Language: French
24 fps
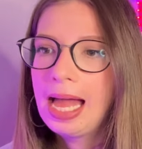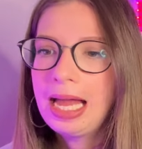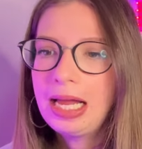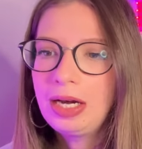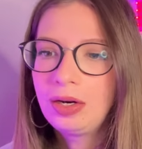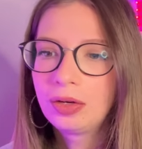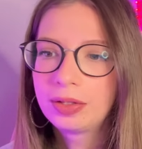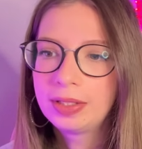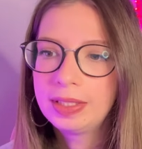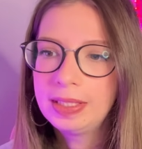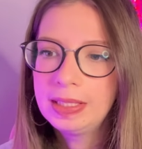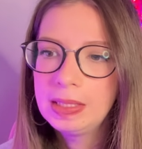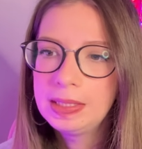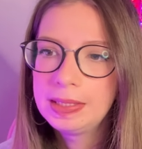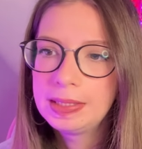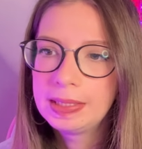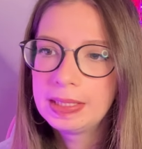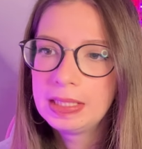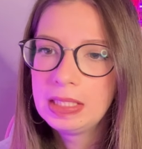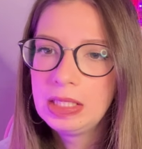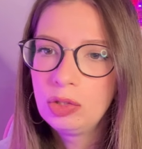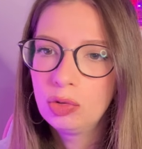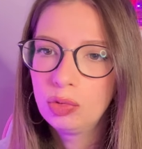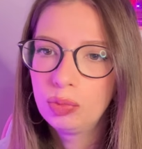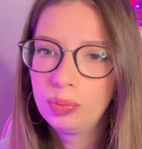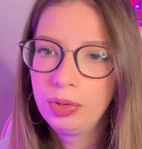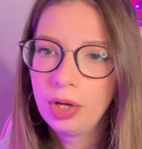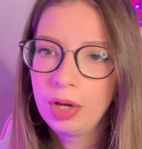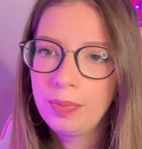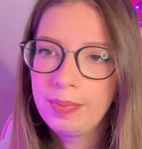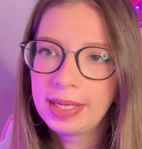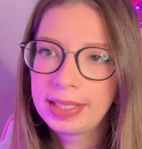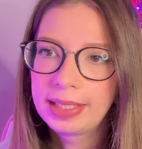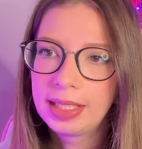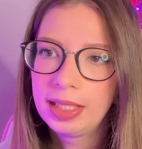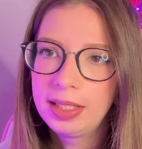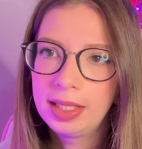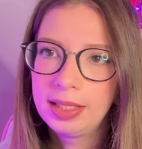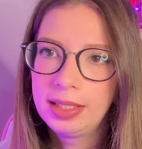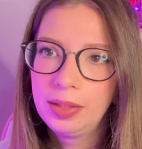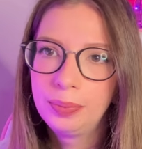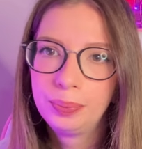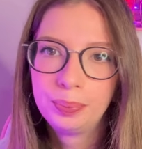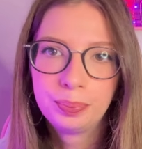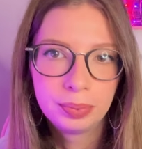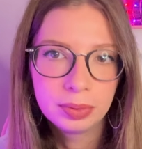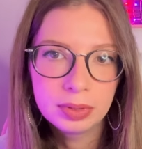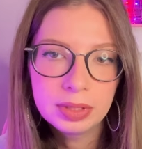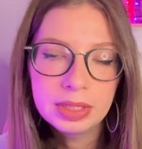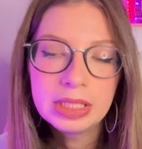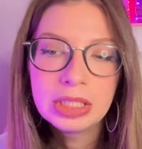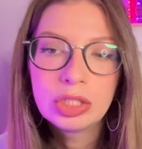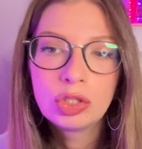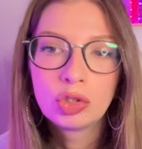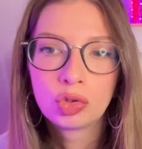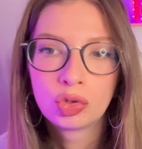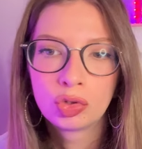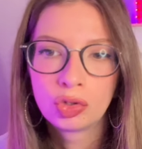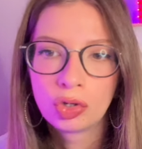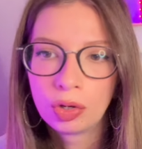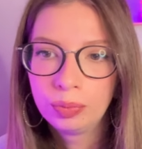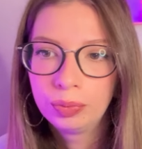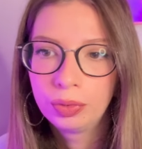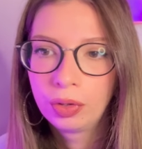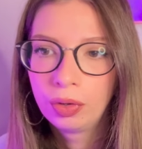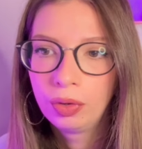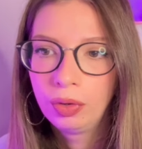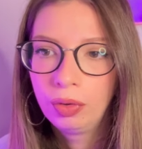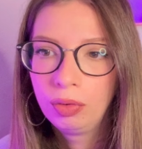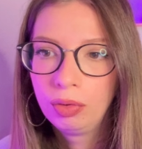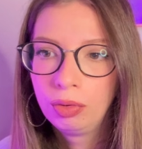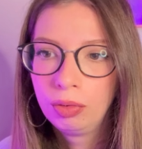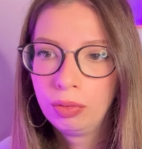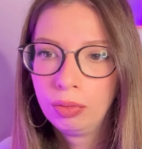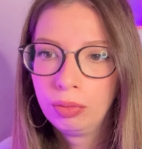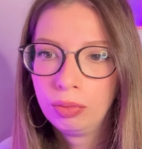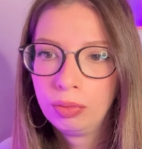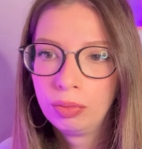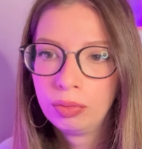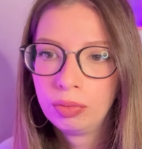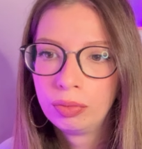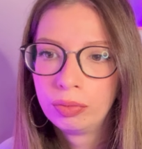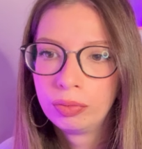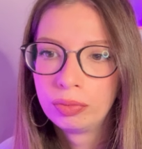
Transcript: Alors ici, on peut remarquer qu'il y a des petites chambres euh,